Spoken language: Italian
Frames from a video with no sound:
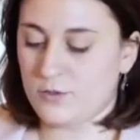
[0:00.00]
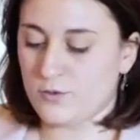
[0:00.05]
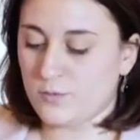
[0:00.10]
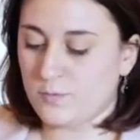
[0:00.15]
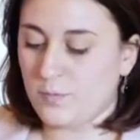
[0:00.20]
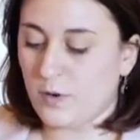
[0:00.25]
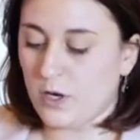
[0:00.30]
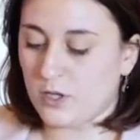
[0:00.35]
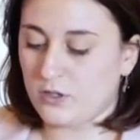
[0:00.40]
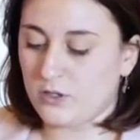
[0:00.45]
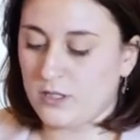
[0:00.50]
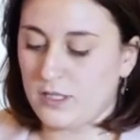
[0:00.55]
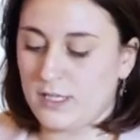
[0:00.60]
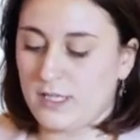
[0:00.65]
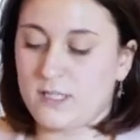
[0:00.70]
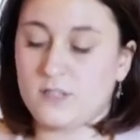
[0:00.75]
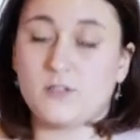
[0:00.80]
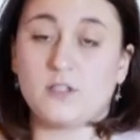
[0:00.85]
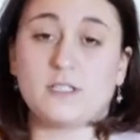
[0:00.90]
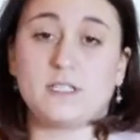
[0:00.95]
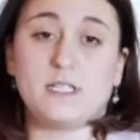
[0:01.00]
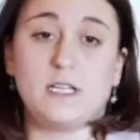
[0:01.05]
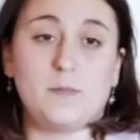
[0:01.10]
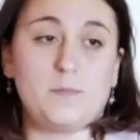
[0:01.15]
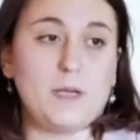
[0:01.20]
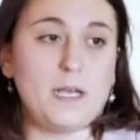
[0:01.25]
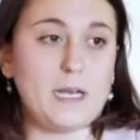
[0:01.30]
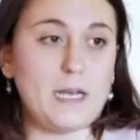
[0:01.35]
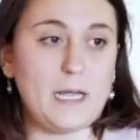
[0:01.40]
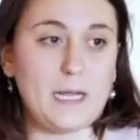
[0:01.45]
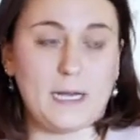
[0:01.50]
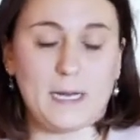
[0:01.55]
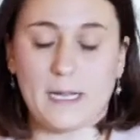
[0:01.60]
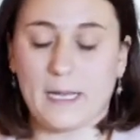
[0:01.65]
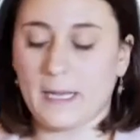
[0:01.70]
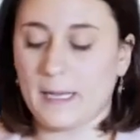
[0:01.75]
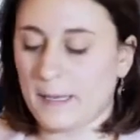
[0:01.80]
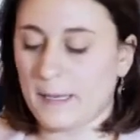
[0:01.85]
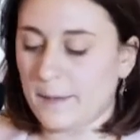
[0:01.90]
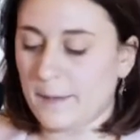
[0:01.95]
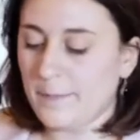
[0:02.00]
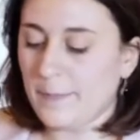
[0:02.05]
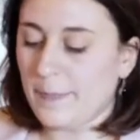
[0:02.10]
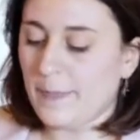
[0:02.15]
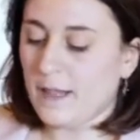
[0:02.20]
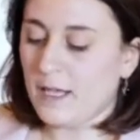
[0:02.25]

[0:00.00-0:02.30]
supporto delle risorse del PNRR.